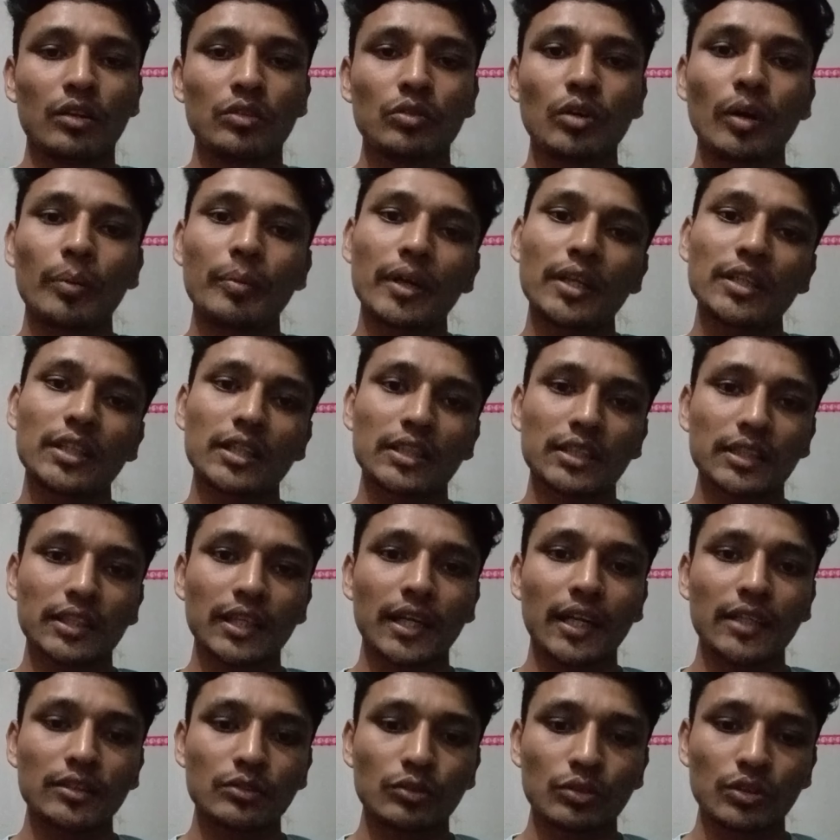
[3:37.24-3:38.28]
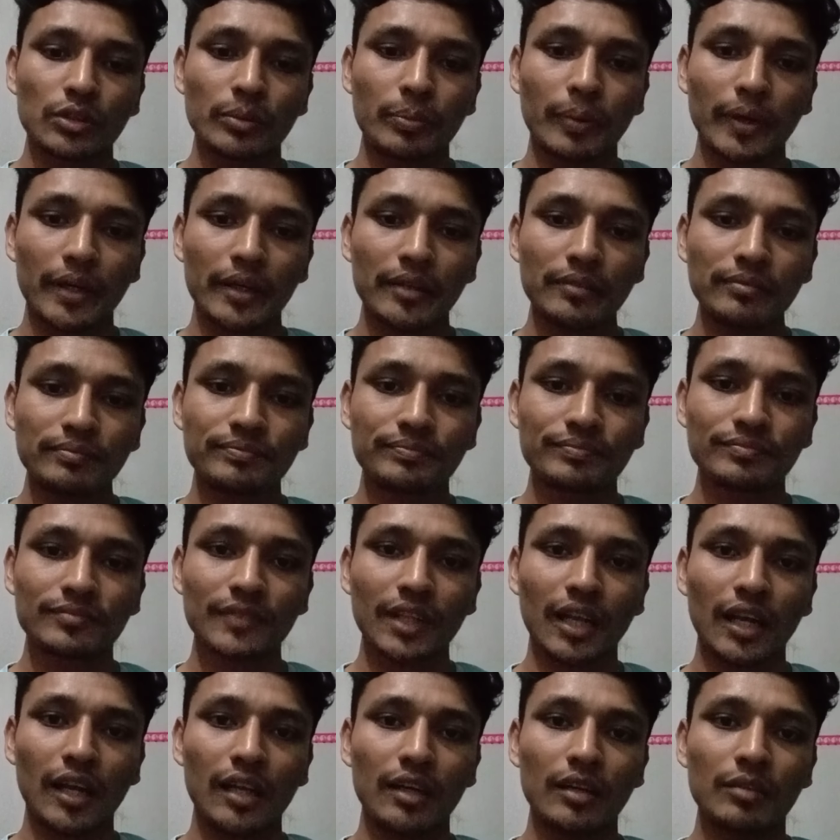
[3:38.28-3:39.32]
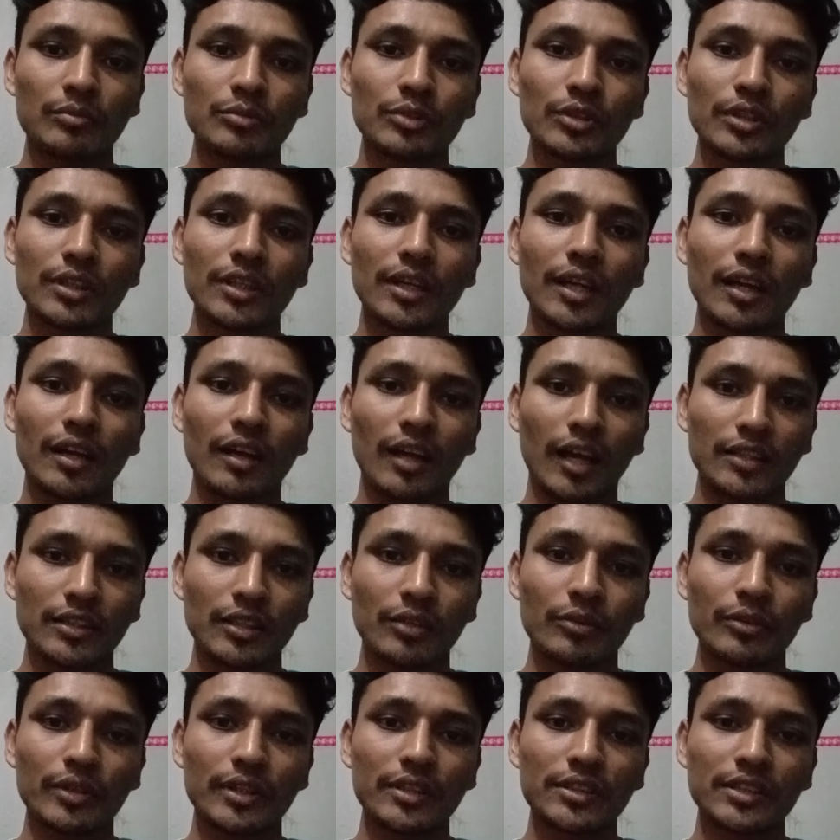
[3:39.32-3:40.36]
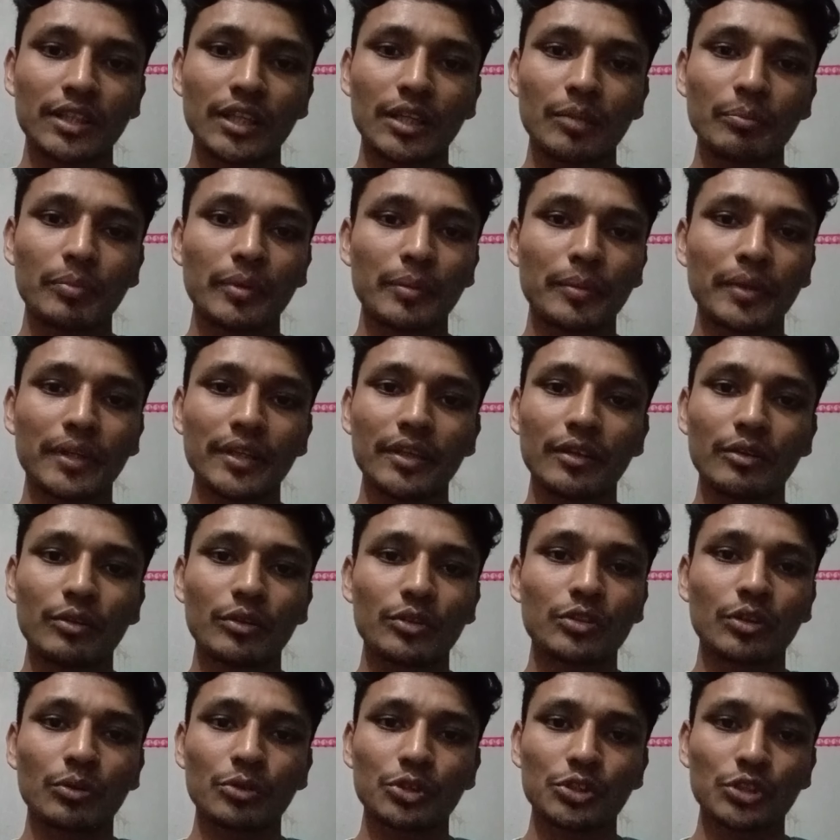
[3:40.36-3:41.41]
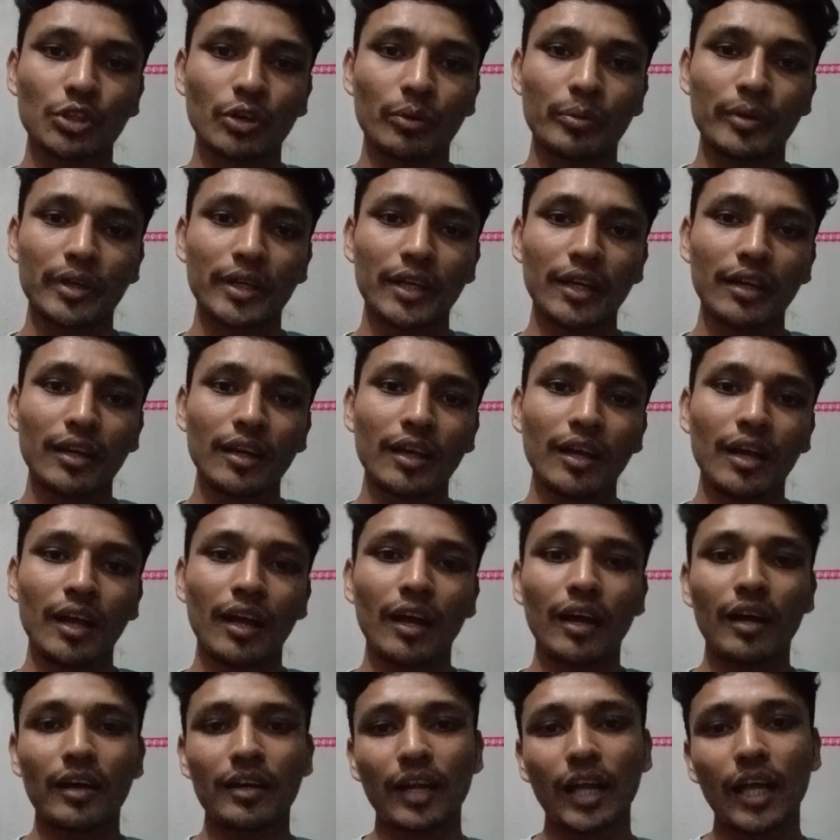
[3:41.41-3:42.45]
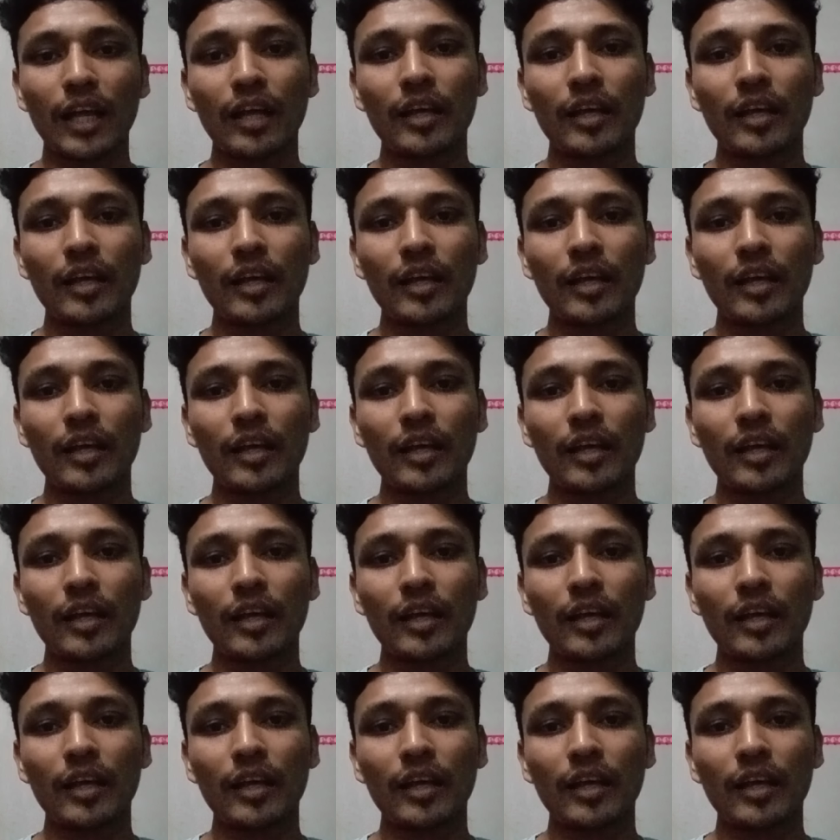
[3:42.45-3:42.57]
তো আপনারা তার সাথে কাজ করতে পারেন আলহামদুলিল্লাহ আশা করি ইনশাআল্লাহ পেমেন্ট নিয়ে কোনো সমস্যা হবে না আর